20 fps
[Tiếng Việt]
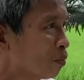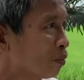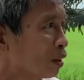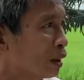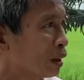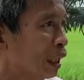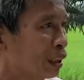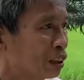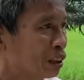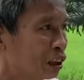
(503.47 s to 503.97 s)

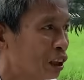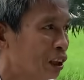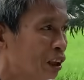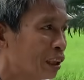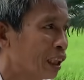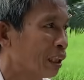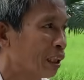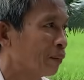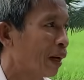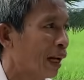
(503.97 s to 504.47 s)
và sứ
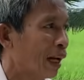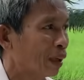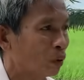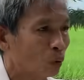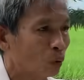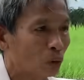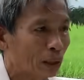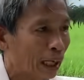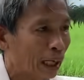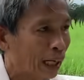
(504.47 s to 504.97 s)
nghệ mạng
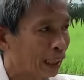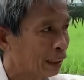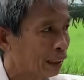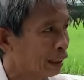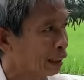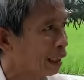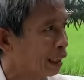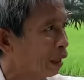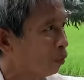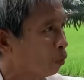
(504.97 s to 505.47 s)
của ngài
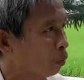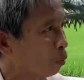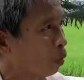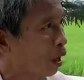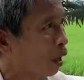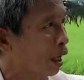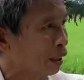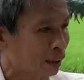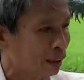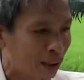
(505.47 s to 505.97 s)
thì dòng
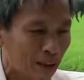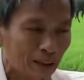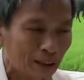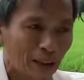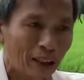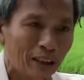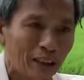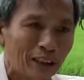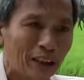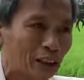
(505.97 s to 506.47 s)
qua đó
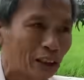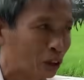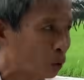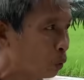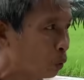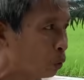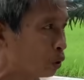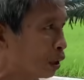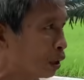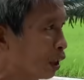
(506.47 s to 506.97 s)
tới
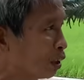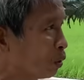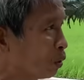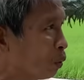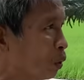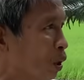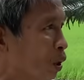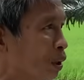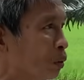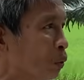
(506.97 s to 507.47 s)
khu vực
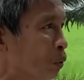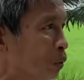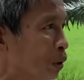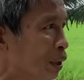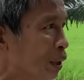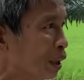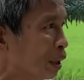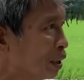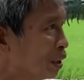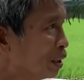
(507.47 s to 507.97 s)
của núi
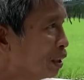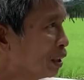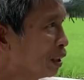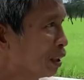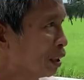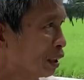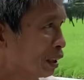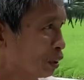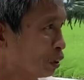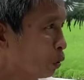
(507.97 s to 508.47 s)

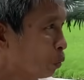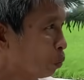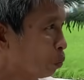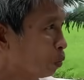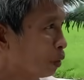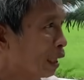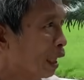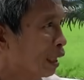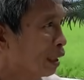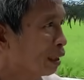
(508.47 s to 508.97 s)
dùng
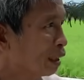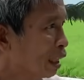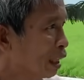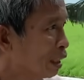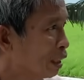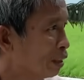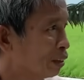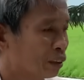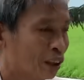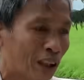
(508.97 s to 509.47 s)
láng
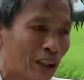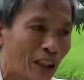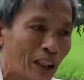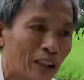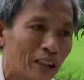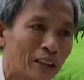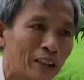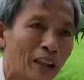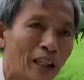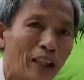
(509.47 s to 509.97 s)
linh rồi
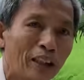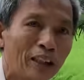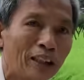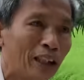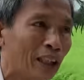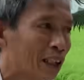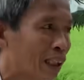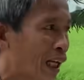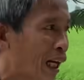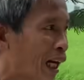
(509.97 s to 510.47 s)
lên
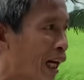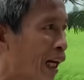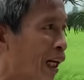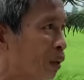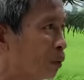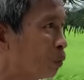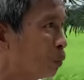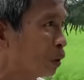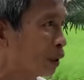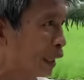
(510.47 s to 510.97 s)
tới là
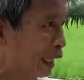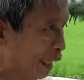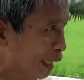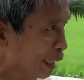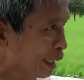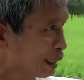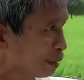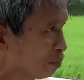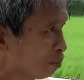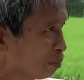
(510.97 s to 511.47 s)
núi cát
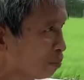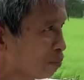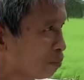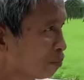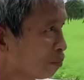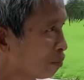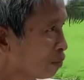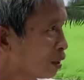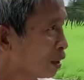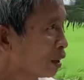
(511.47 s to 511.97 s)

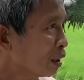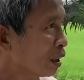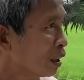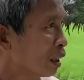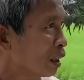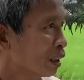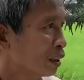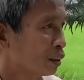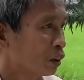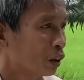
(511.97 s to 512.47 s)

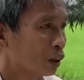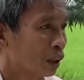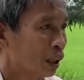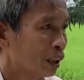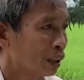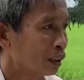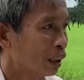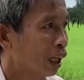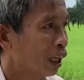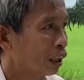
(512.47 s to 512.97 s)
cho
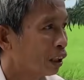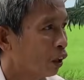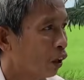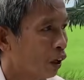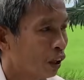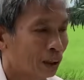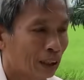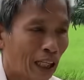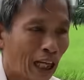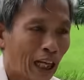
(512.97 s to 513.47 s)
nên thời
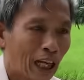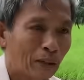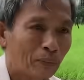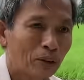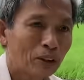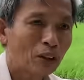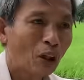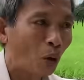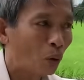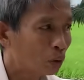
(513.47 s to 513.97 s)
đó ngài mới
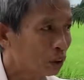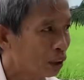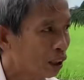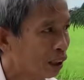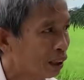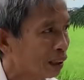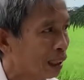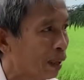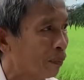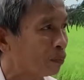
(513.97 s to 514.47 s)
tổ chức
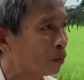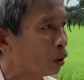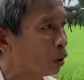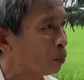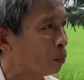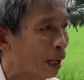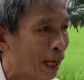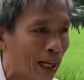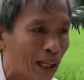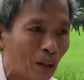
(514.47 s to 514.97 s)
lập được
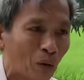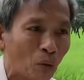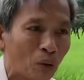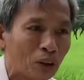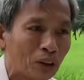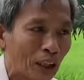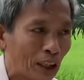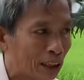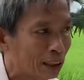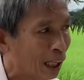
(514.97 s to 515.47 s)
ba ngôi
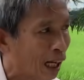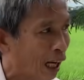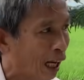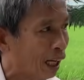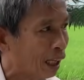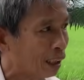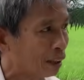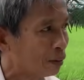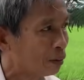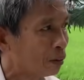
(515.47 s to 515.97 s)
vị
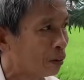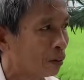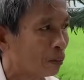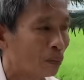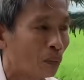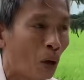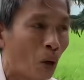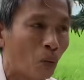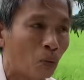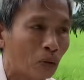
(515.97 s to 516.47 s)
thờ
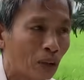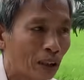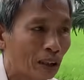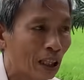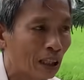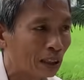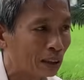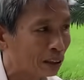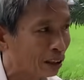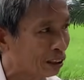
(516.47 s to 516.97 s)
một là
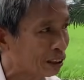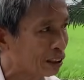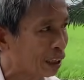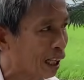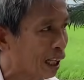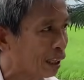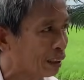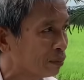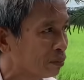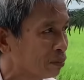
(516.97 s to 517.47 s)
đình Thới
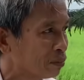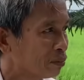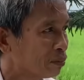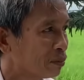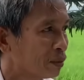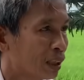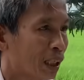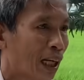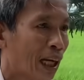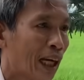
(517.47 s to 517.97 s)
Sơn
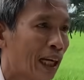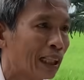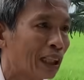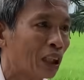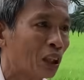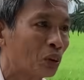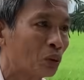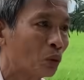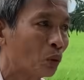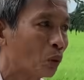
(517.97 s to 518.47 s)
hai
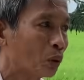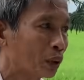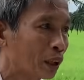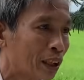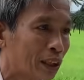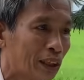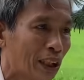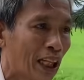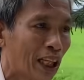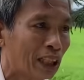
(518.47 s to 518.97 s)
là chùa Thới
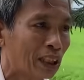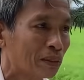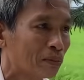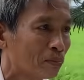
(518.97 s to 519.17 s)
Sơn